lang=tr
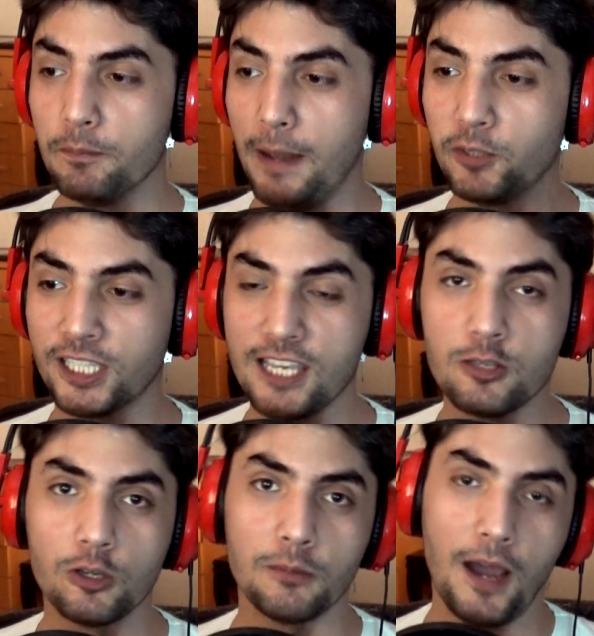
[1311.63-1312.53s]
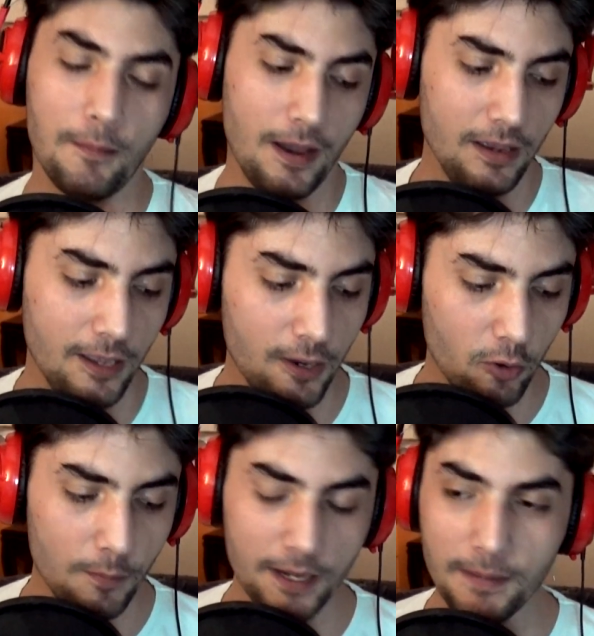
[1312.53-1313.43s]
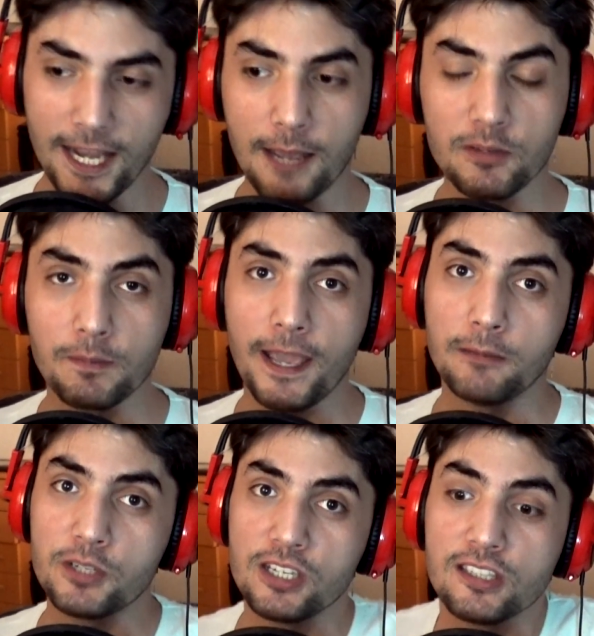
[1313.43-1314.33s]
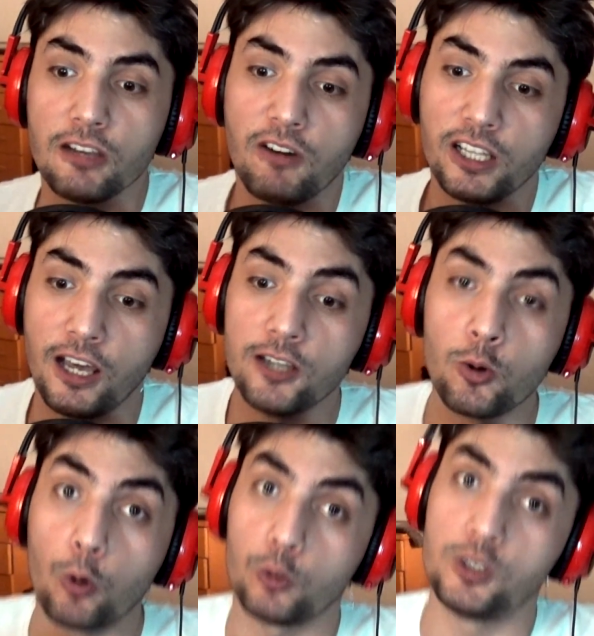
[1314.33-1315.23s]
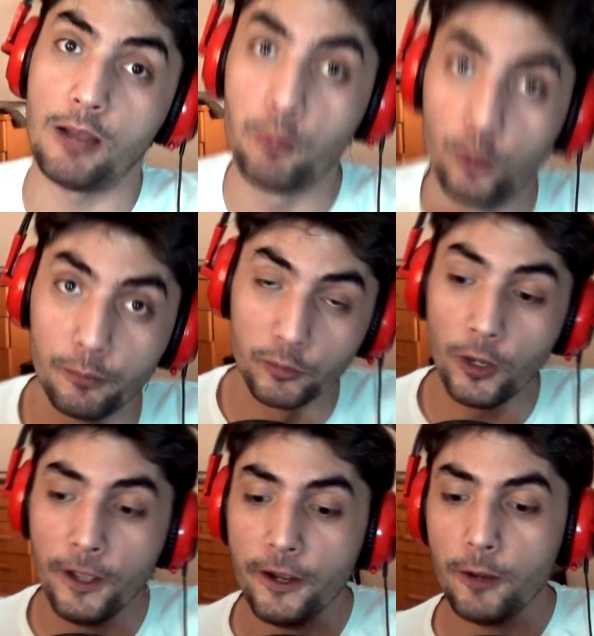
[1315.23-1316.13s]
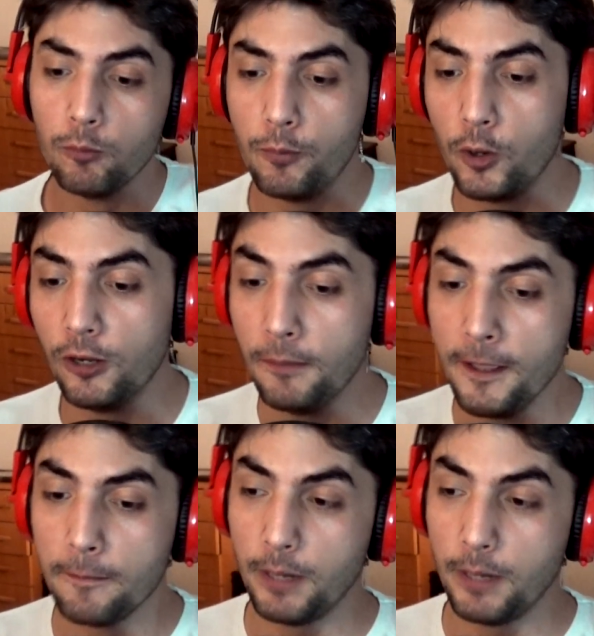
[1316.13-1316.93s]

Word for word: Ben burada kesiyorum ama Umarım eğlenmiş beğenmişsinizdir. Vallahi çok güzel bölümdü bu bölüm.